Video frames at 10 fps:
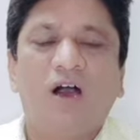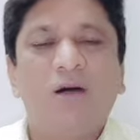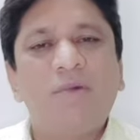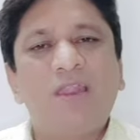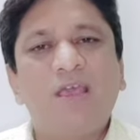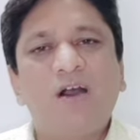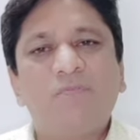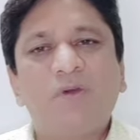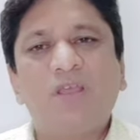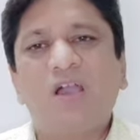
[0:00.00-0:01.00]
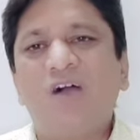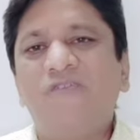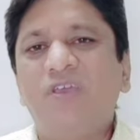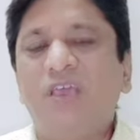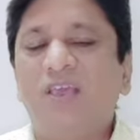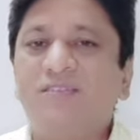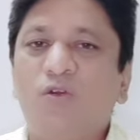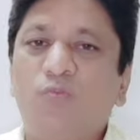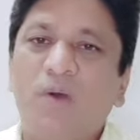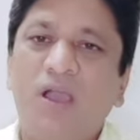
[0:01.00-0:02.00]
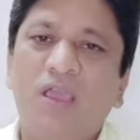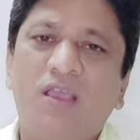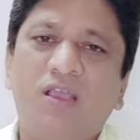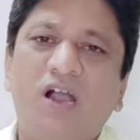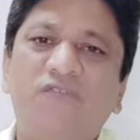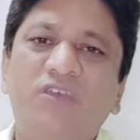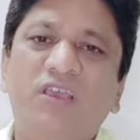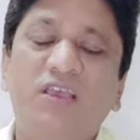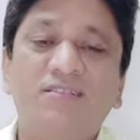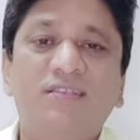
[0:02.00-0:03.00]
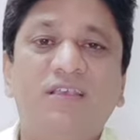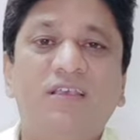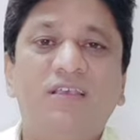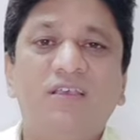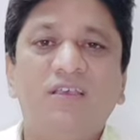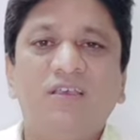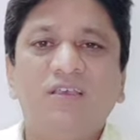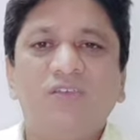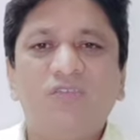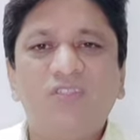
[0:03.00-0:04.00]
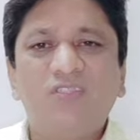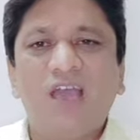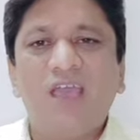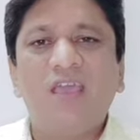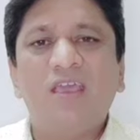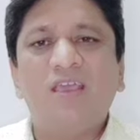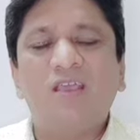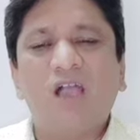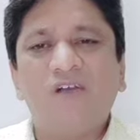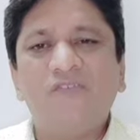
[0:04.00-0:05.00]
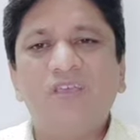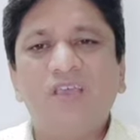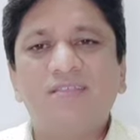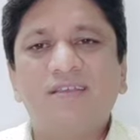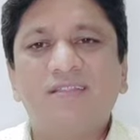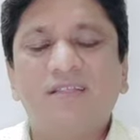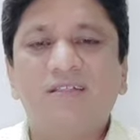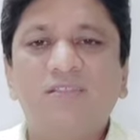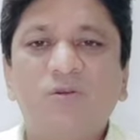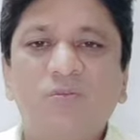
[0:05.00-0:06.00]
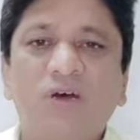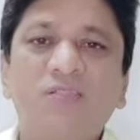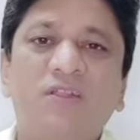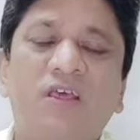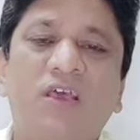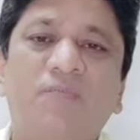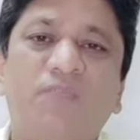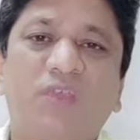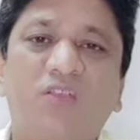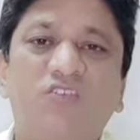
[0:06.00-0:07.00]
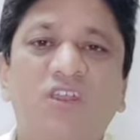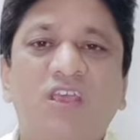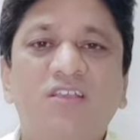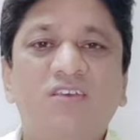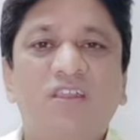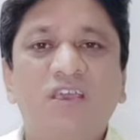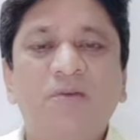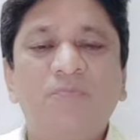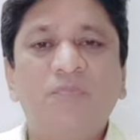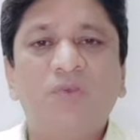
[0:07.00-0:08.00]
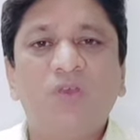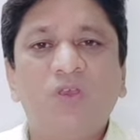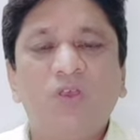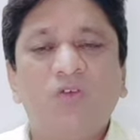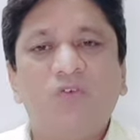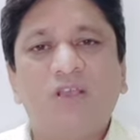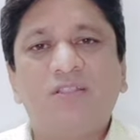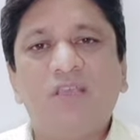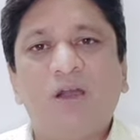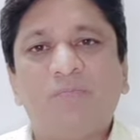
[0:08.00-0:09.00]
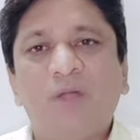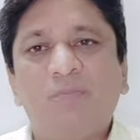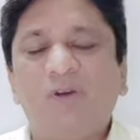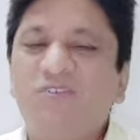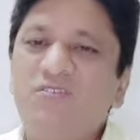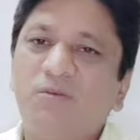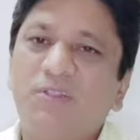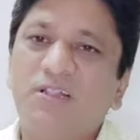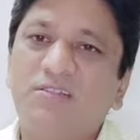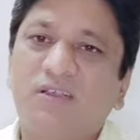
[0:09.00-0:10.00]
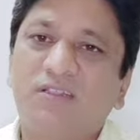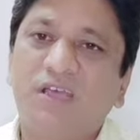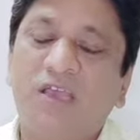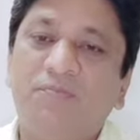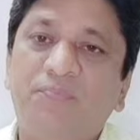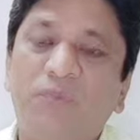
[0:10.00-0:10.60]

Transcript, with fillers: हमारे यहाँ पर काफ़ी ऐसे उपाय हैं काफ़ी ऐसी विद्याएं हैं काफ़ी ऐसे तंत्र मंत्र हैं कि जिनके जरिए व्यक्ति अपना भविष्य बदल सकता है